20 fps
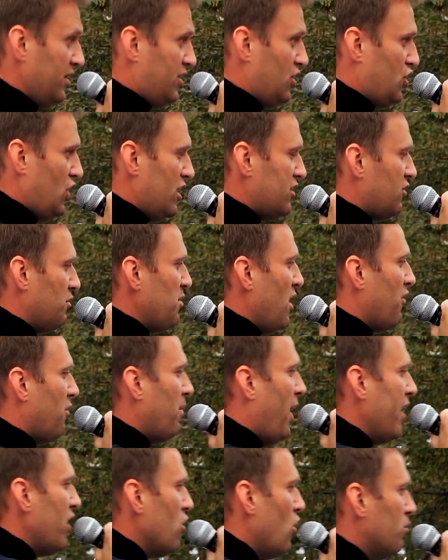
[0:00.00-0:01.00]
Сейчас у меня
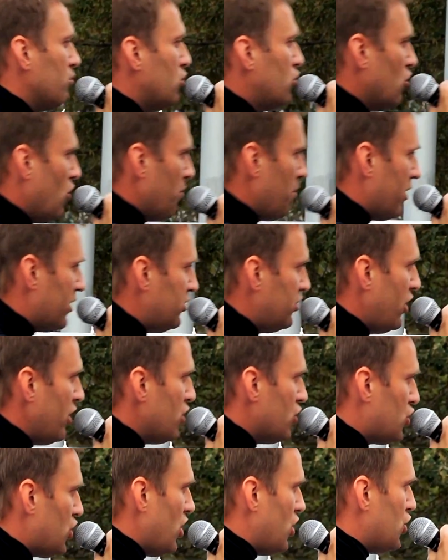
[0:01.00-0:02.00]
в моем доме
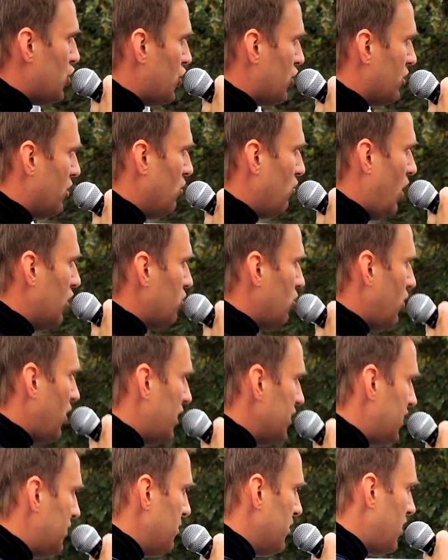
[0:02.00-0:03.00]
три женщины, у
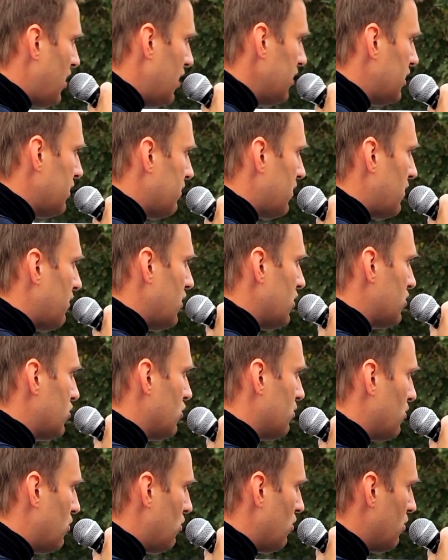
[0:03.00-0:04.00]
которых эти мигранты вырвали
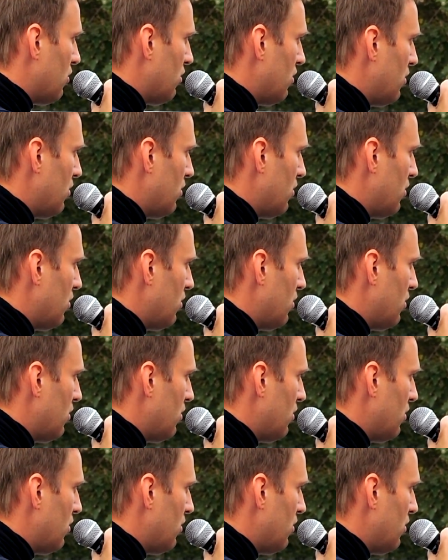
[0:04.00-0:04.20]
сумку.